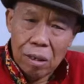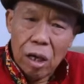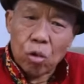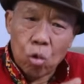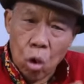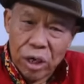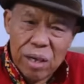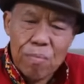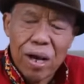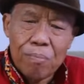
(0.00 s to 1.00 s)

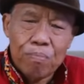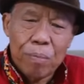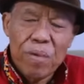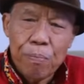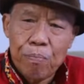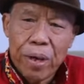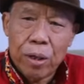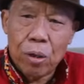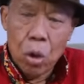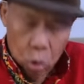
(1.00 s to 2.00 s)
kedoliman
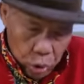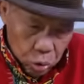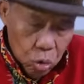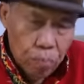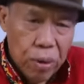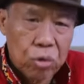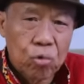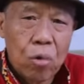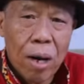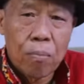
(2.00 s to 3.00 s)
pemimpin. Itu
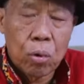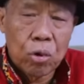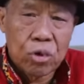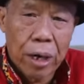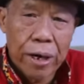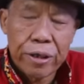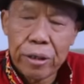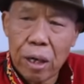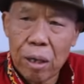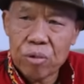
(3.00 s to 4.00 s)
berjuang, Bung, jangan
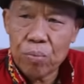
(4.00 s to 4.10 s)
dianggap